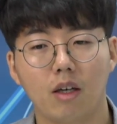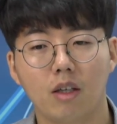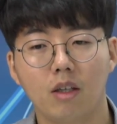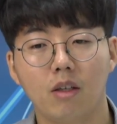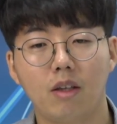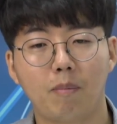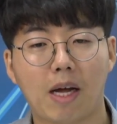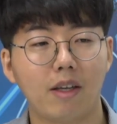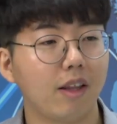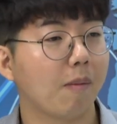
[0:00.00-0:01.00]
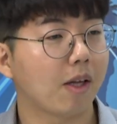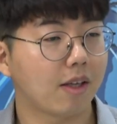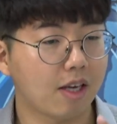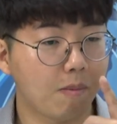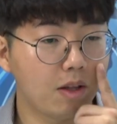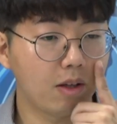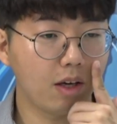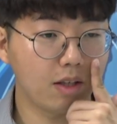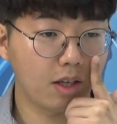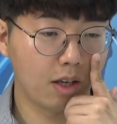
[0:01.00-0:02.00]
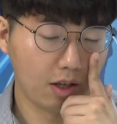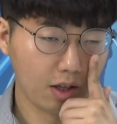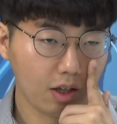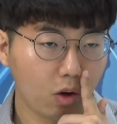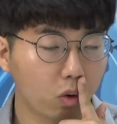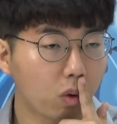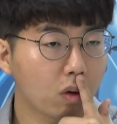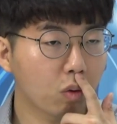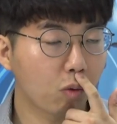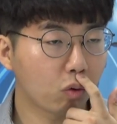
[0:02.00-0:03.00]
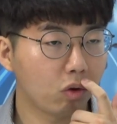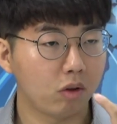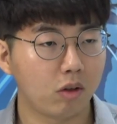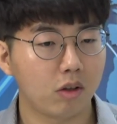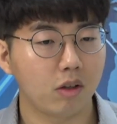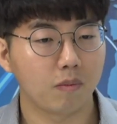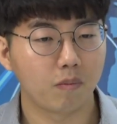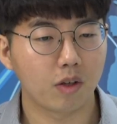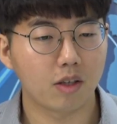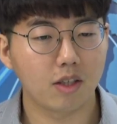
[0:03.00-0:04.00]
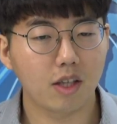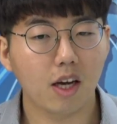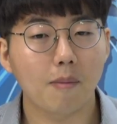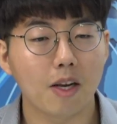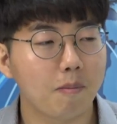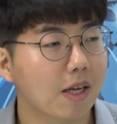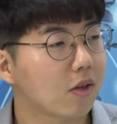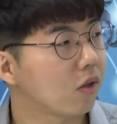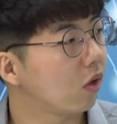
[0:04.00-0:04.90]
그 받을 때마다 재밌는 게 이제 어떠한 종목군들은 이제 시세가 많이 빠져서